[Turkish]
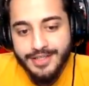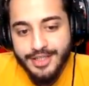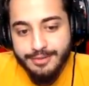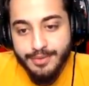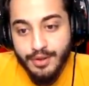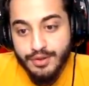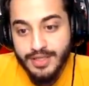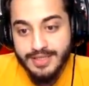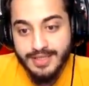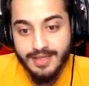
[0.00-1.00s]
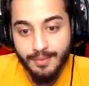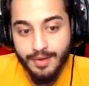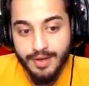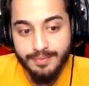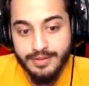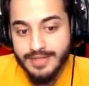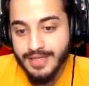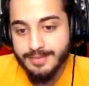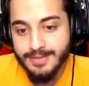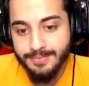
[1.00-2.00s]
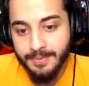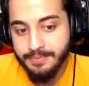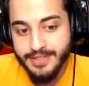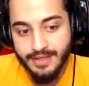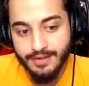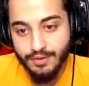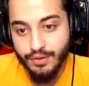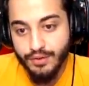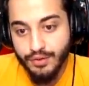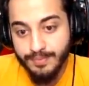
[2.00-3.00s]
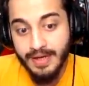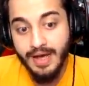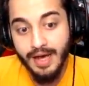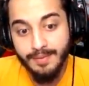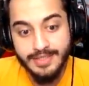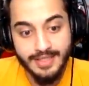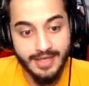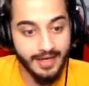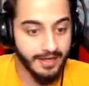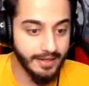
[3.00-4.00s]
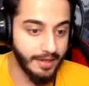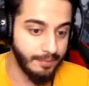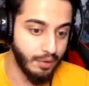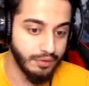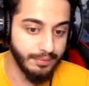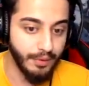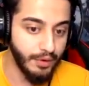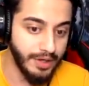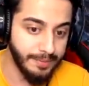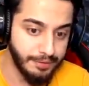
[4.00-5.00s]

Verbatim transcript: çıkmıyor. Çıksa da böyle bir saçma sapan bir şekilde ölüyorum. Ama çıkana kadar modumu öyle